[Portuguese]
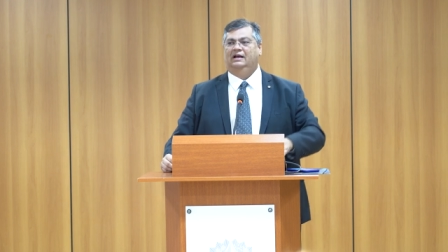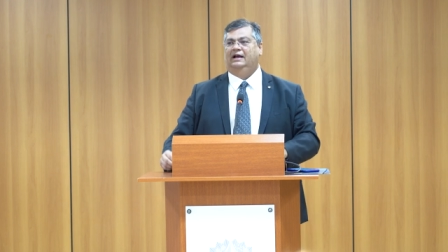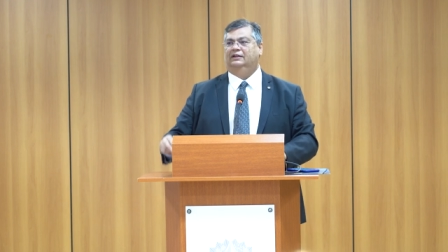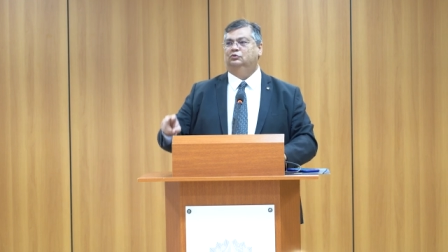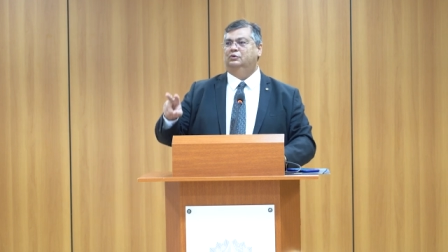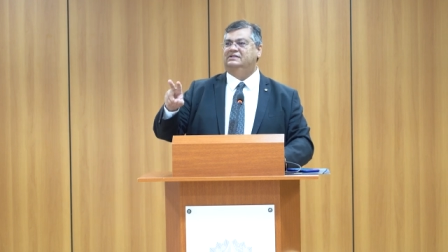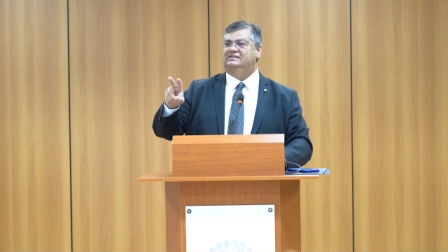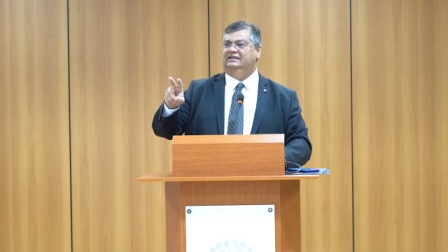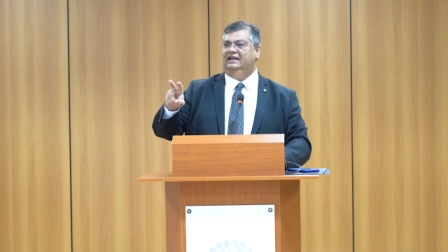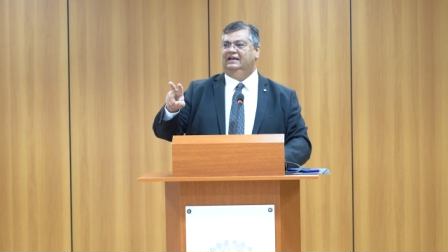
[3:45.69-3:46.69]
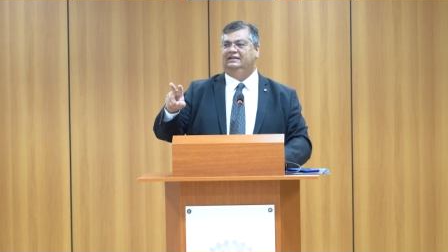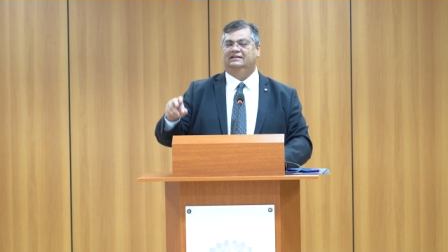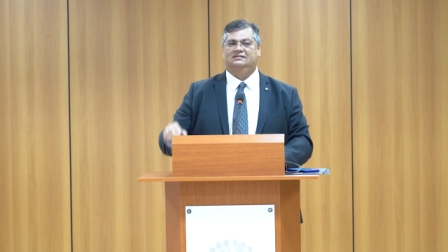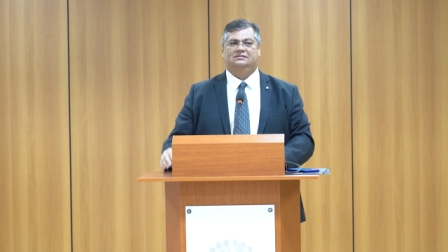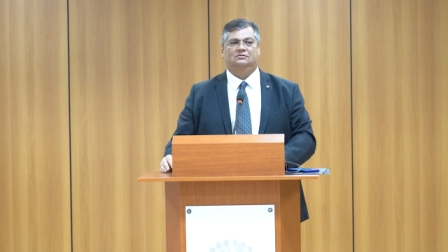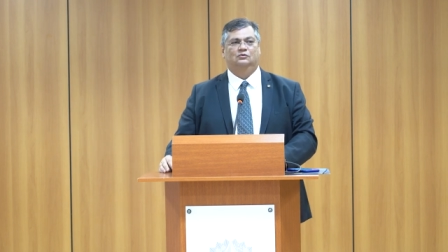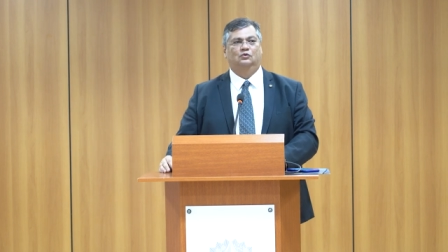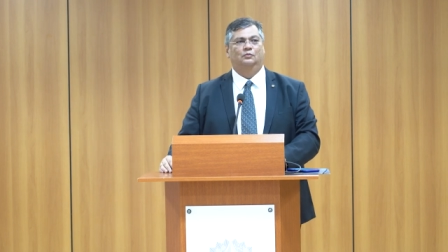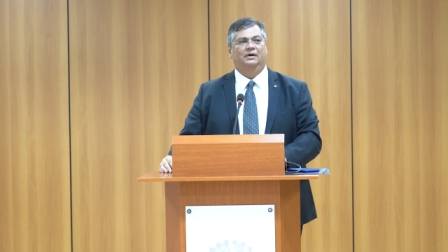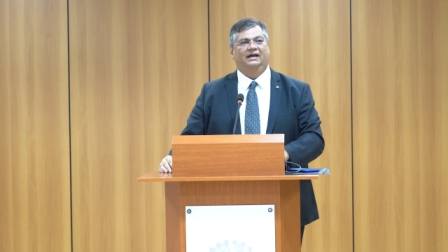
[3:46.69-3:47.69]
Há duas ideias.
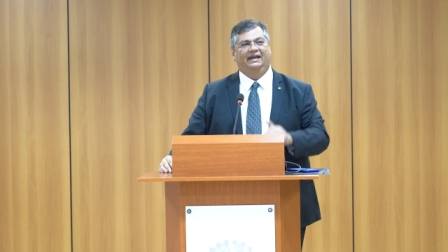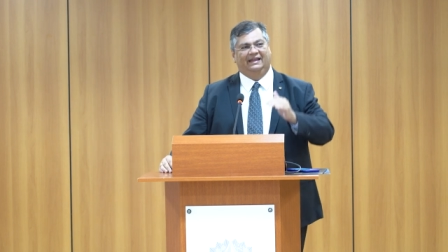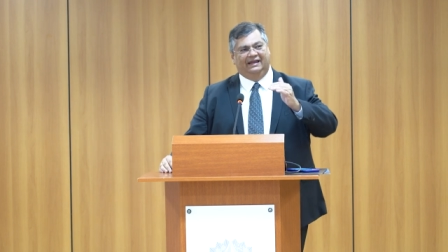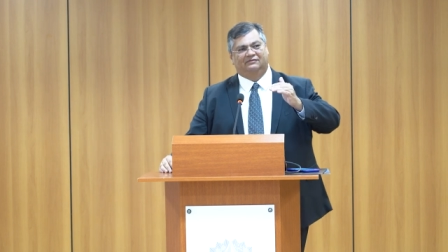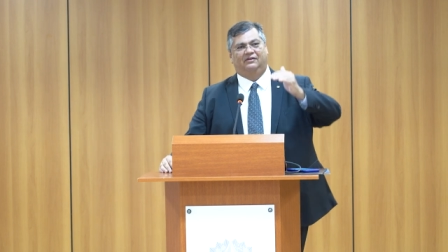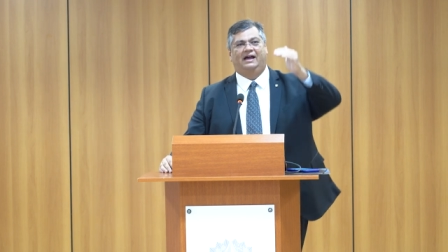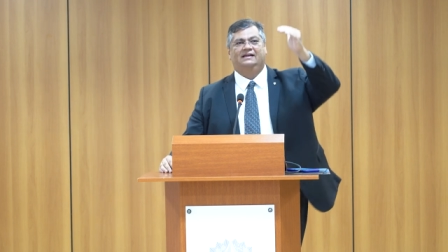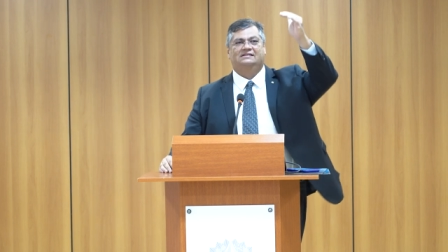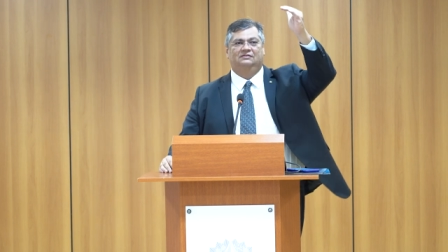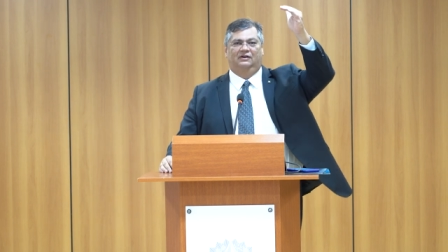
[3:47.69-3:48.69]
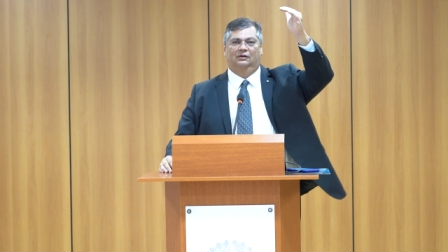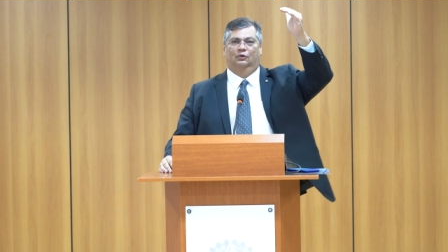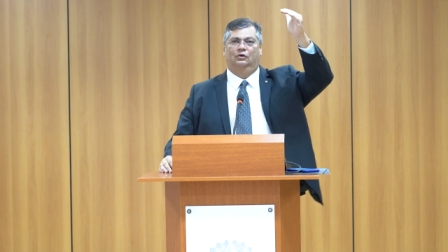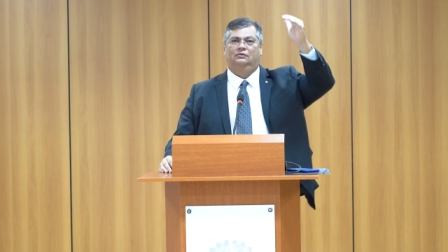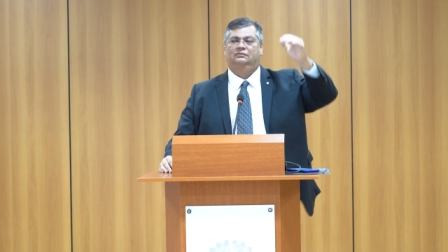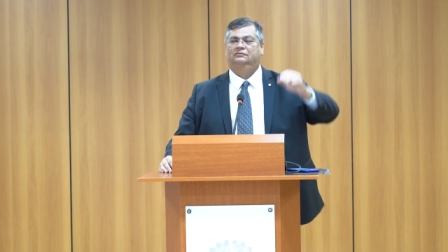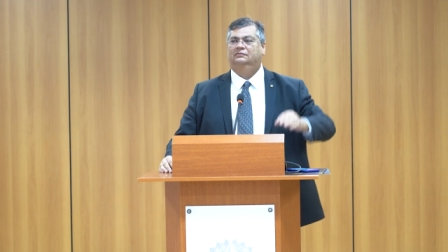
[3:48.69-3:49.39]
Uma, elevar esse valor,